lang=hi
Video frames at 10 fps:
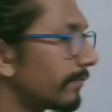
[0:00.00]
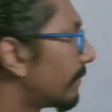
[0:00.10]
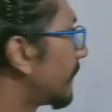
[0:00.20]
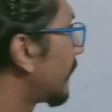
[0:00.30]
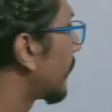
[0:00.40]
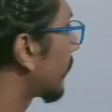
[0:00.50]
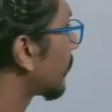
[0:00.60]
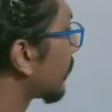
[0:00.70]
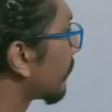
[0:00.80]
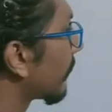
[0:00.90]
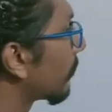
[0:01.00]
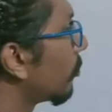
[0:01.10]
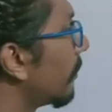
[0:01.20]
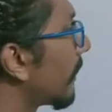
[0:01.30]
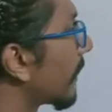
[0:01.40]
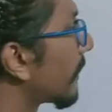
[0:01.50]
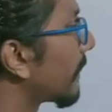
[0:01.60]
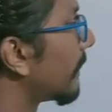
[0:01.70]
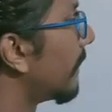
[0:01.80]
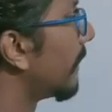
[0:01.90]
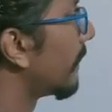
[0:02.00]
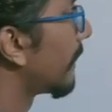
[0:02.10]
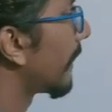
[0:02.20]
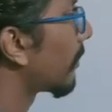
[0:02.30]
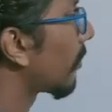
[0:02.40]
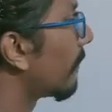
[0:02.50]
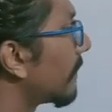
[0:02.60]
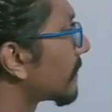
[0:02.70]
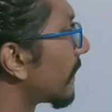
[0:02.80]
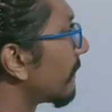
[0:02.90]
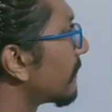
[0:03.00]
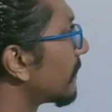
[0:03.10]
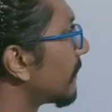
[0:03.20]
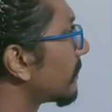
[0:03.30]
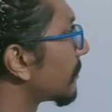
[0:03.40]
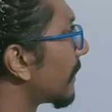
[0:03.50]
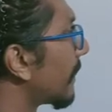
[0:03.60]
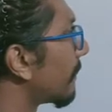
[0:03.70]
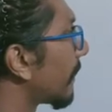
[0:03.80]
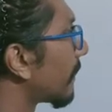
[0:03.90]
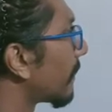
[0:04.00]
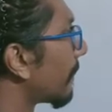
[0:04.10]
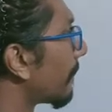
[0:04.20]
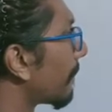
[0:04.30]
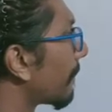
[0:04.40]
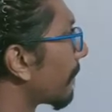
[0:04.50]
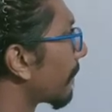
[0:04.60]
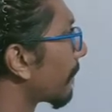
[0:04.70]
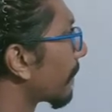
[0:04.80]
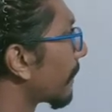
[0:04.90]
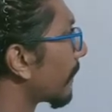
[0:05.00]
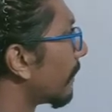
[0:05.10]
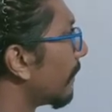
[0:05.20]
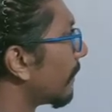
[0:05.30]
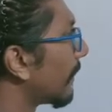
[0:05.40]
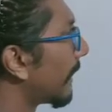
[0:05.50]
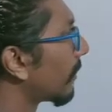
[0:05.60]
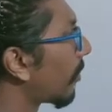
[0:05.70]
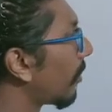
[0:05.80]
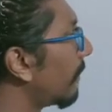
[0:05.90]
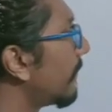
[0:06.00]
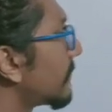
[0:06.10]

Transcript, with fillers: ये क्या कहता है हमारा रूल क्या कहता है लाइट ऑलवेज ट्रेवल्स इन अ स्ट्रेट पाथ लाइट ऑलवेज